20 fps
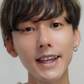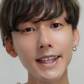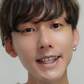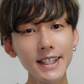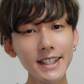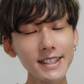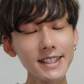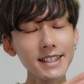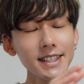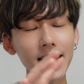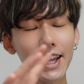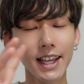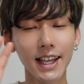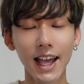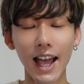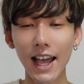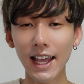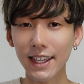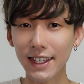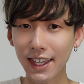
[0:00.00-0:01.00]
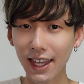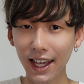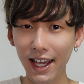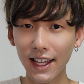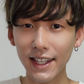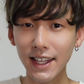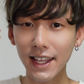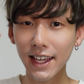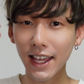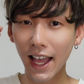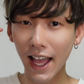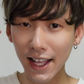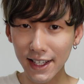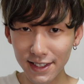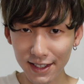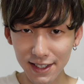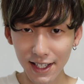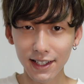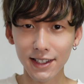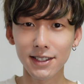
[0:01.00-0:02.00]
一切関係がないは
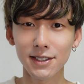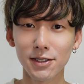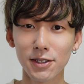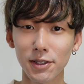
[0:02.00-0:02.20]
ずなんです